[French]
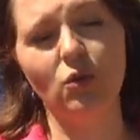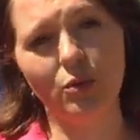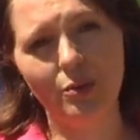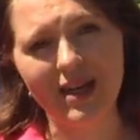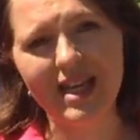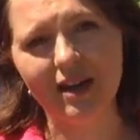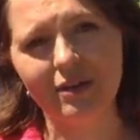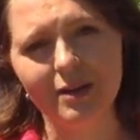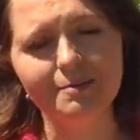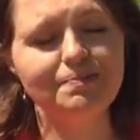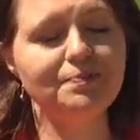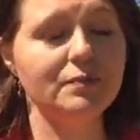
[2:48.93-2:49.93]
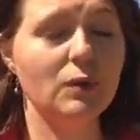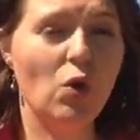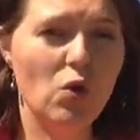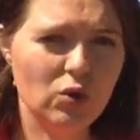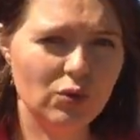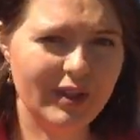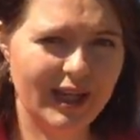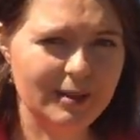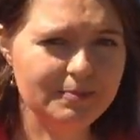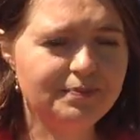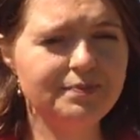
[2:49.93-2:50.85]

qu'on ne peut pas y arriver. Au contraire,